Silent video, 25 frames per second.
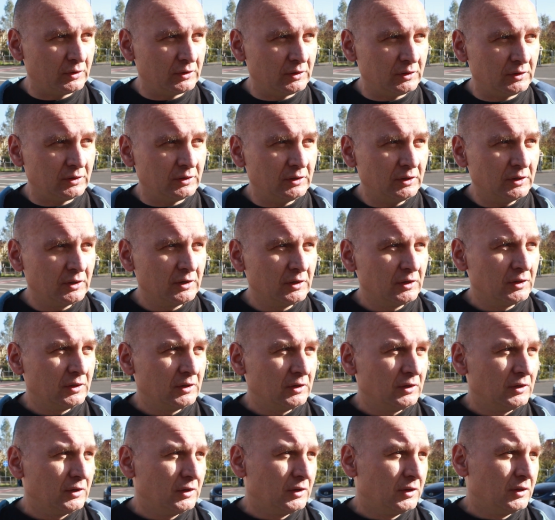y,
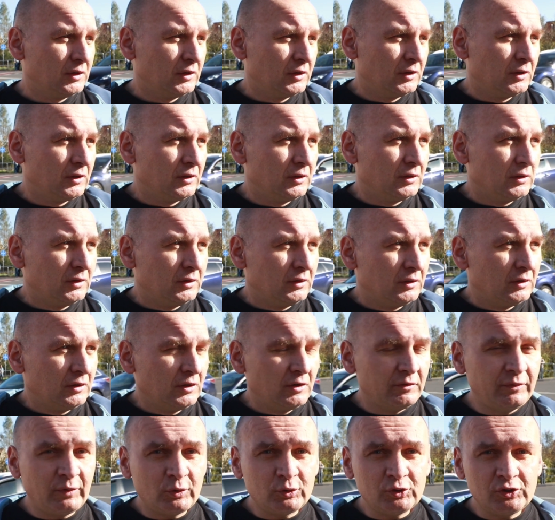
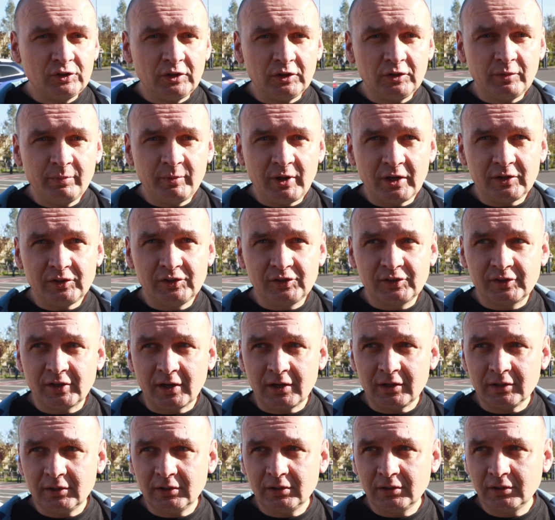w różnych
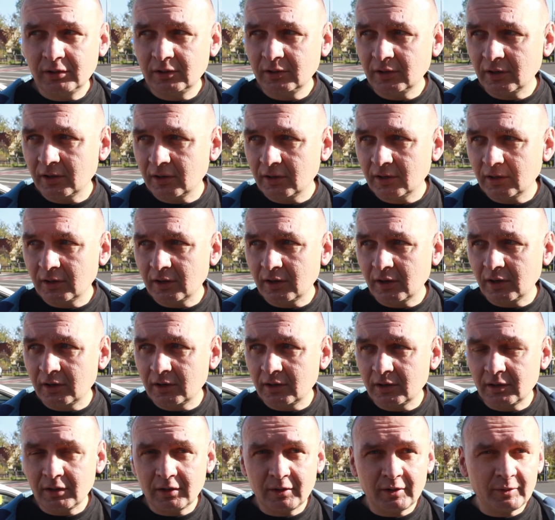miejscach,
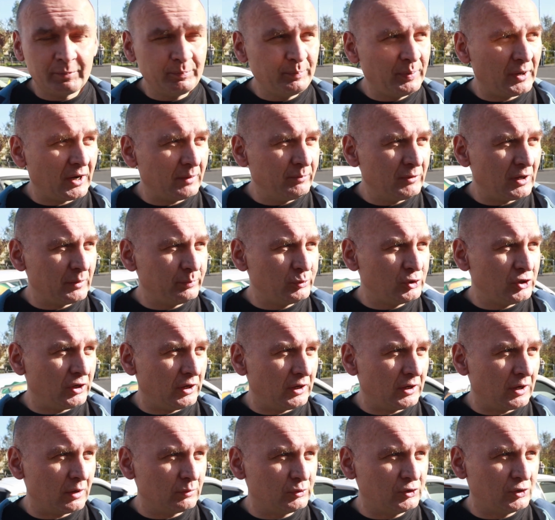a premier
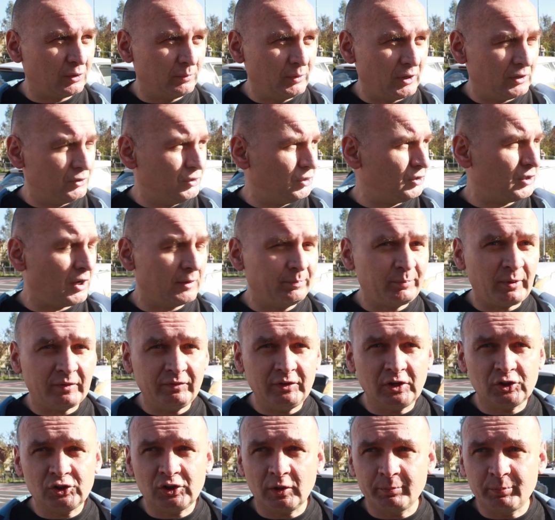przyjechał sobie. Dzisiaj
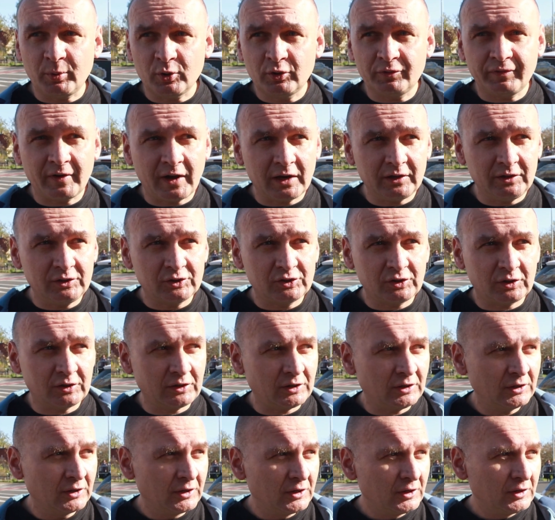pewnie się pochwali,
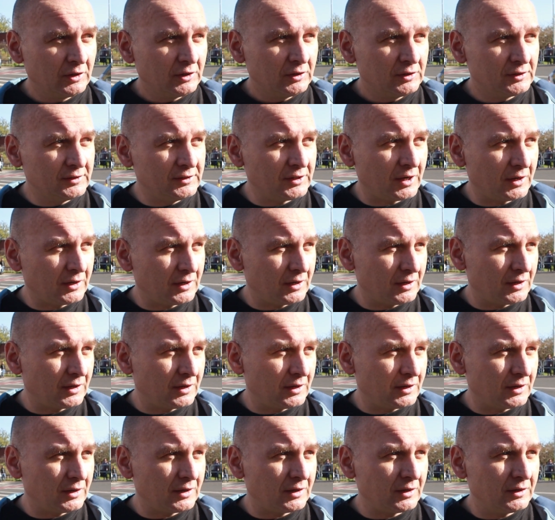że
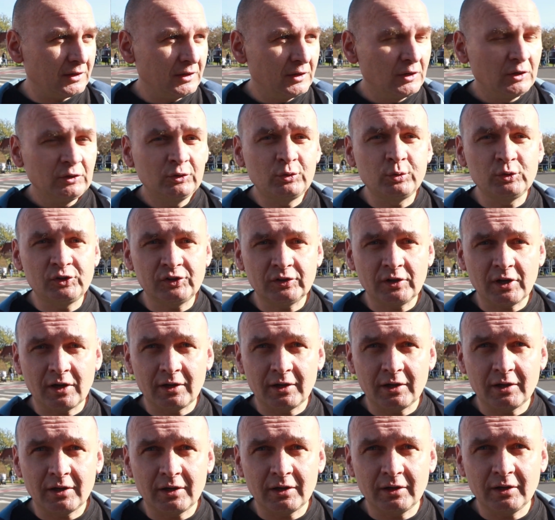za
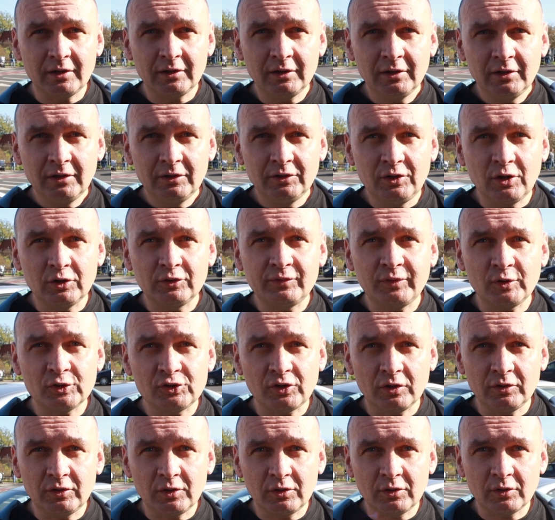Tuska nie
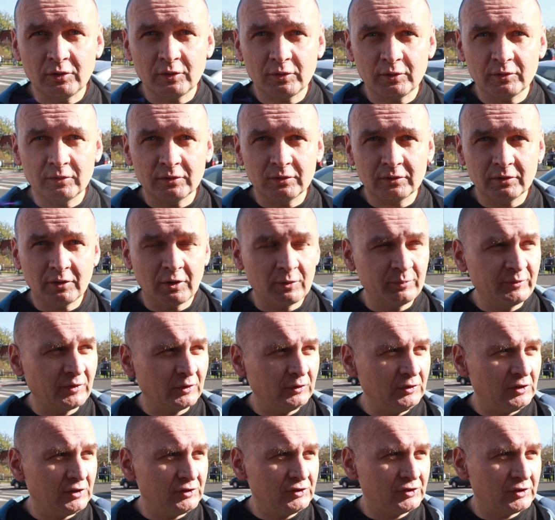otworzono
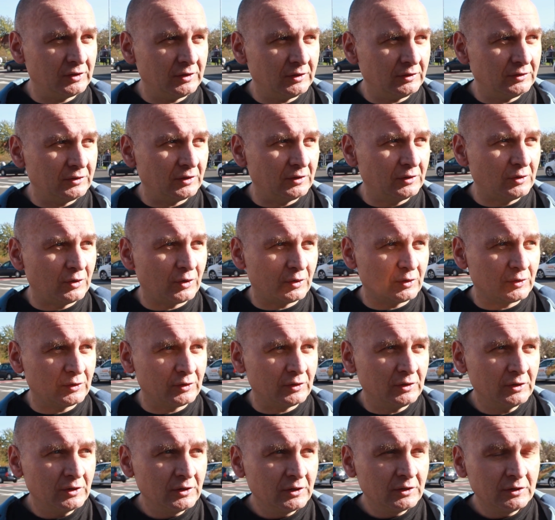obwodnicy,
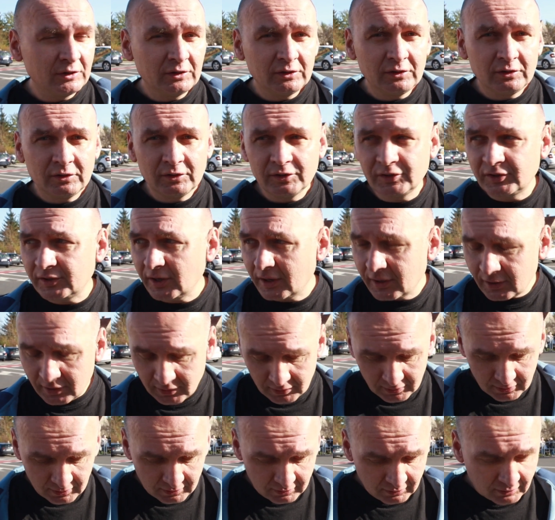tylko
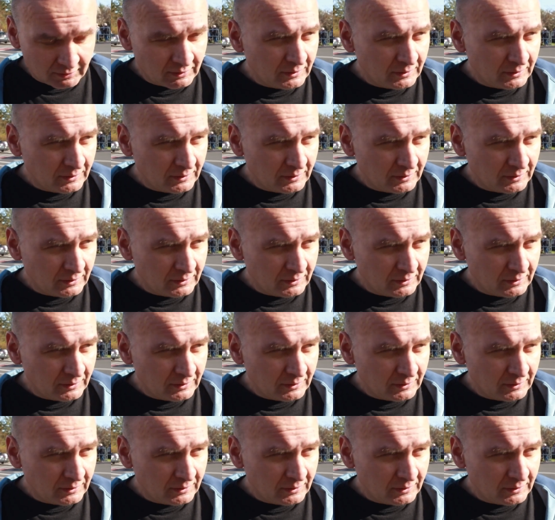za